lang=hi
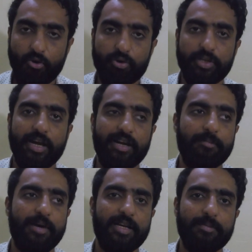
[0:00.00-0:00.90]
और
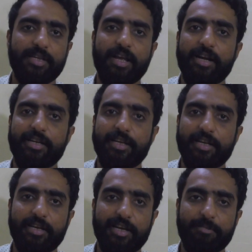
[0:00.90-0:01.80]
11-12 बजे गाड़ी
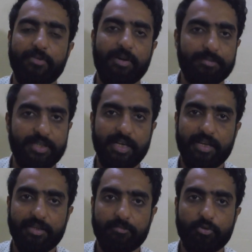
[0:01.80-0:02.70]
लेके घर पे वापसी आ
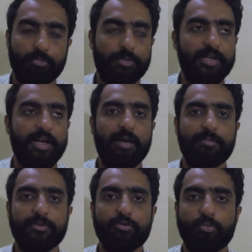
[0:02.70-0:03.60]
जाती है तो फिर
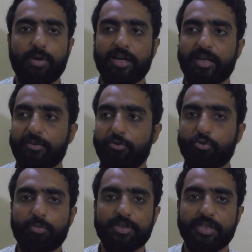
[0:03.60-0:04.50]
आप दोबारा
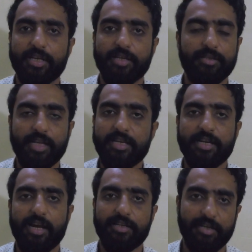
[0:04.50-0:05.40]
दो बजे नहीं
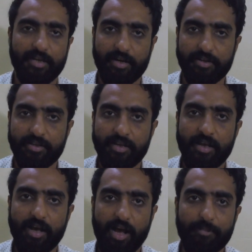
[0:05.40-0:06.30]
निकालिएगा गाड़ी
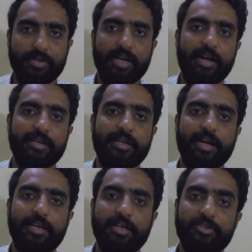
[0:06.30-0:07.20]
आप फिर गाड़ी
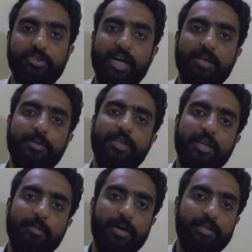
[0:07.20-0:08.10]
निकालिएगा चार बजे
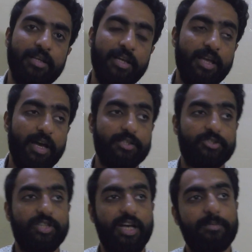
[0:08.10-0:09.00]
के बाद अच्छा
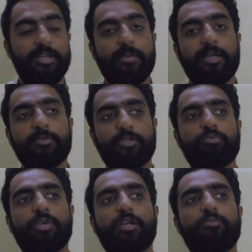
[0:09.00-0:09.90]
चार बजे के बाद मैं
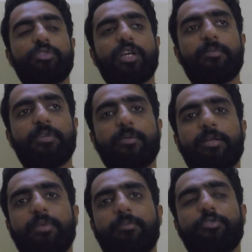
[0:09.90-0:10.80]
क्यों कह रहा हूँ चार बजे के
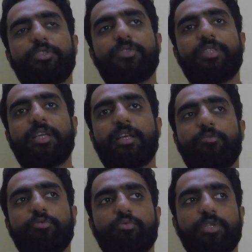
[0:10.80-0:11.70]
बाद मैं आपको इस वजह से कह रहा
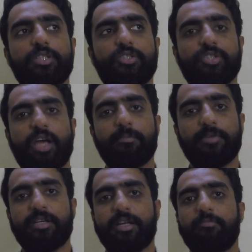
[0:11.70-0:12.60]
हूँ क्योंकि शाम
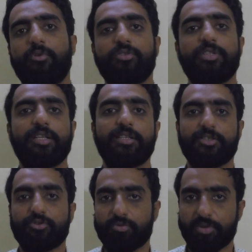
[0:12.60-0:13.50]
के टाइम बहुत ज़्यादा
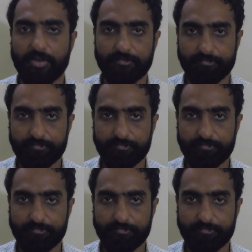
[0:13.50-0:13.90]
रश होता है